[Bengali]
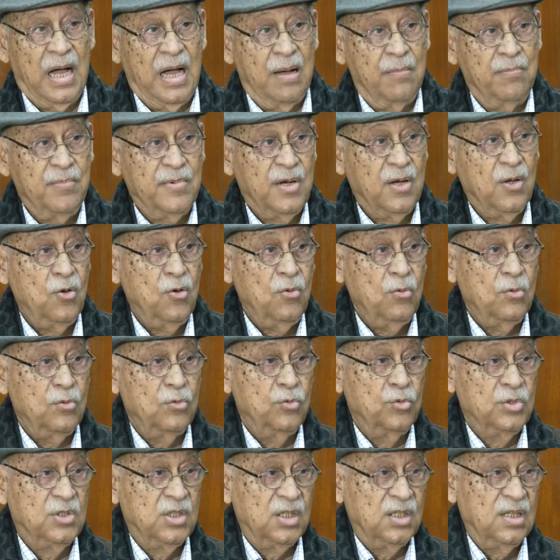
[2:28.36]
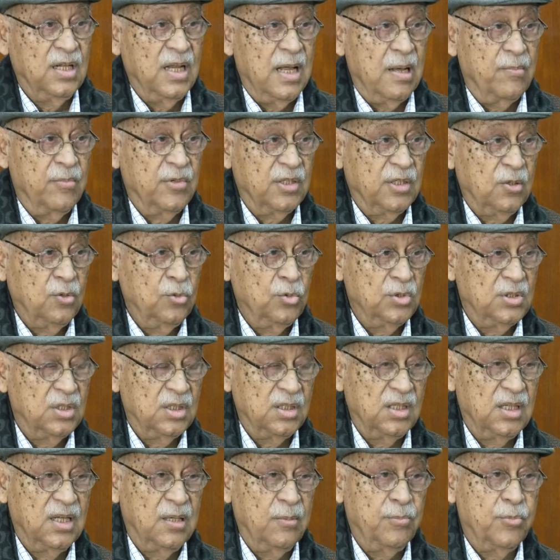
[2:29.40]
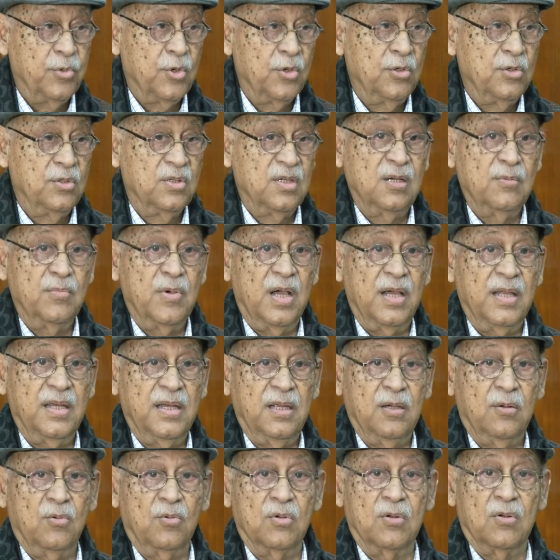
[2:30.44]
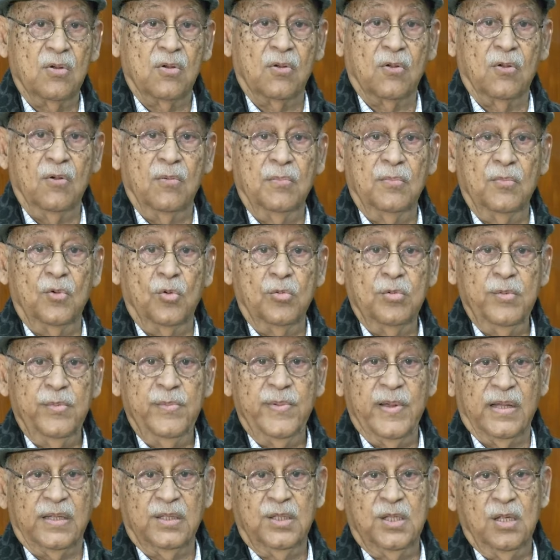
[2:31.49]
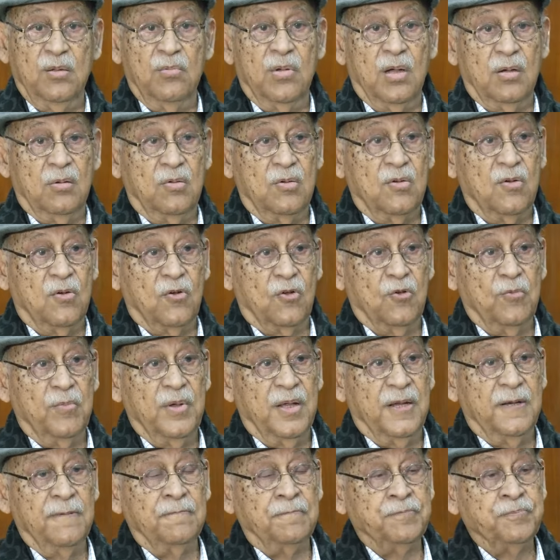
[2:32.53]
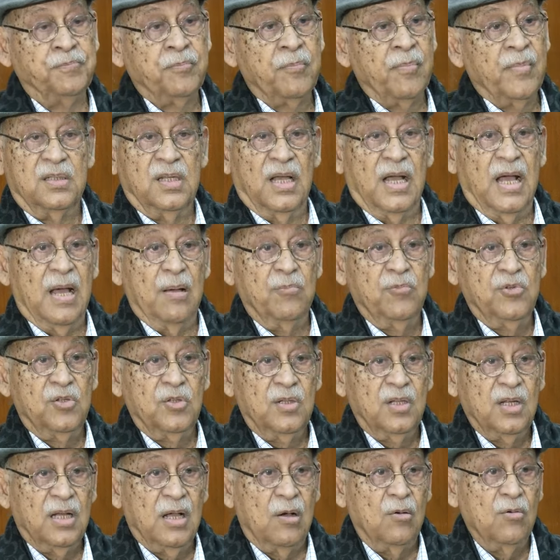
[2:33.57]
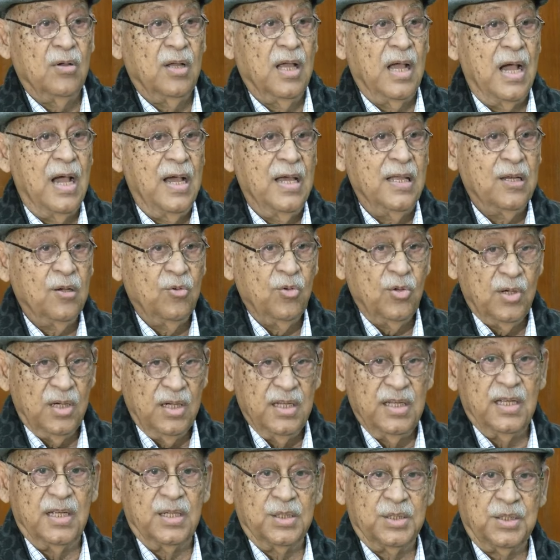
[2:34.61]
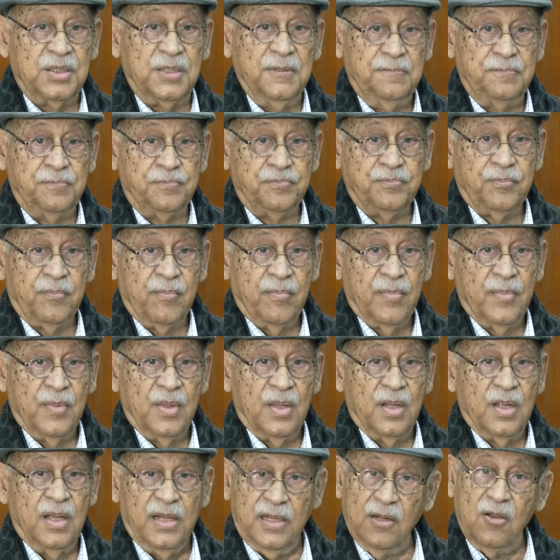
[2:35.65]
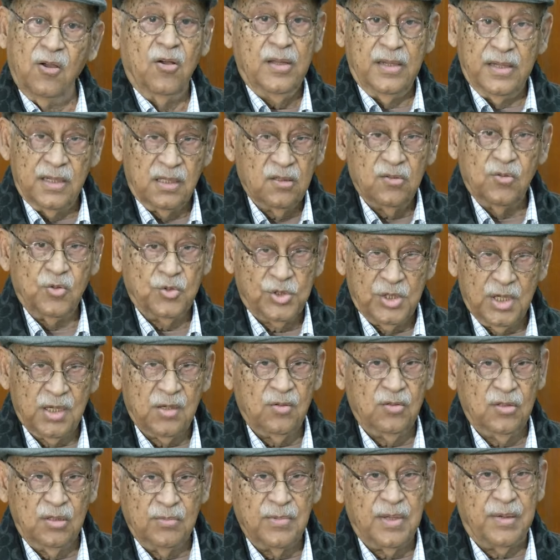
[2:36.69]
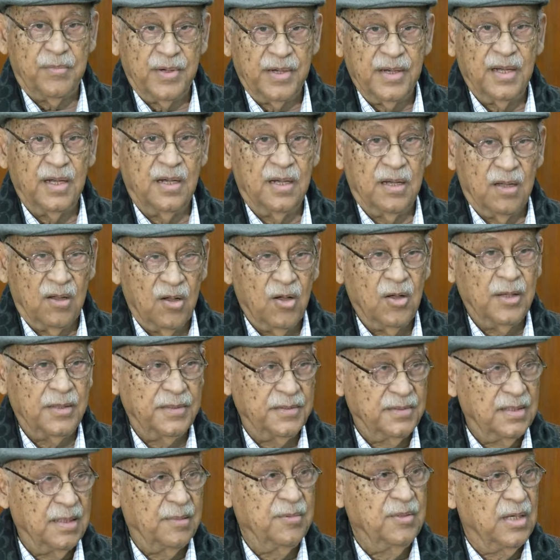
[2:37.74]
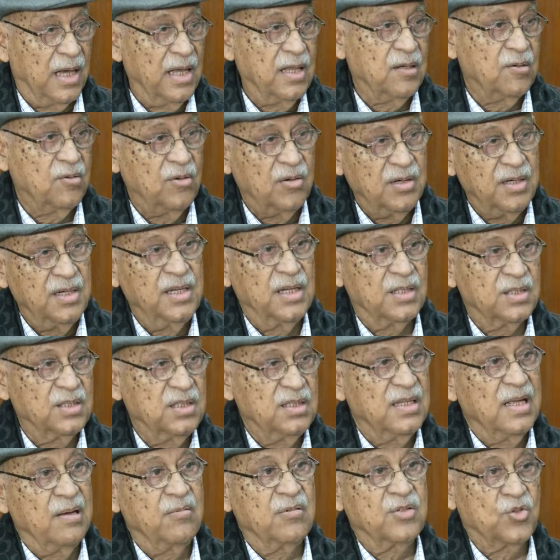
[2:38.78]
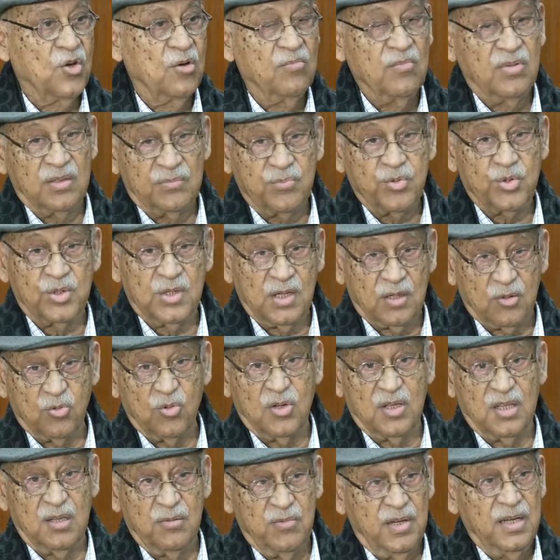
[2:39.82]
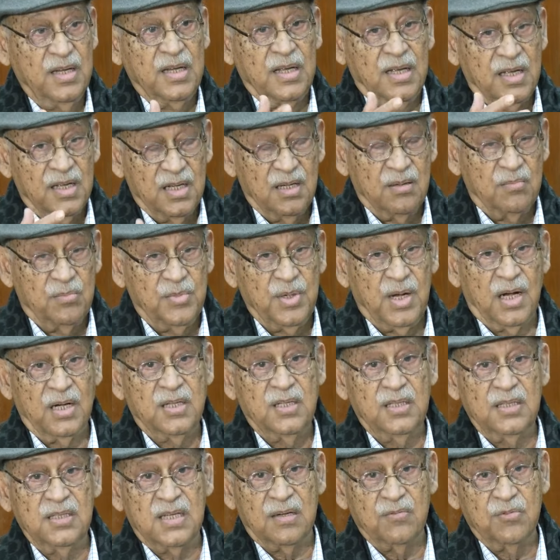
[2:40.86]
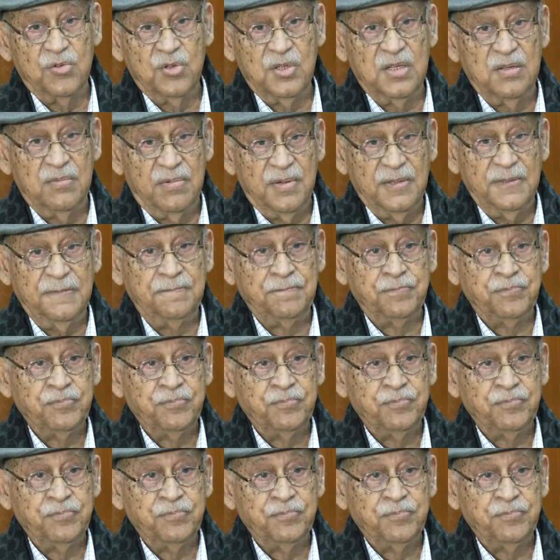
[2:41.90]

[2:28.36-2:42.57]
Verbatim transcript: আমরাও উচিত না আমাদেরও উচিত না প্রয়োজনের বাইরে কোনো রকম অভিব্যক্তি বা কোনো রকমের যে আমি যদি কাউকে হায়ার করে নিয়ে আসি এটা হয় এটা অস্বীকার করতে পারবেন না এটা হয় যে আমি হায়ার করে নিয়ে আসি যে আমার সংবাদ প্রচার করে দেবেন বিরাট ইন্টারভিউ নেবেন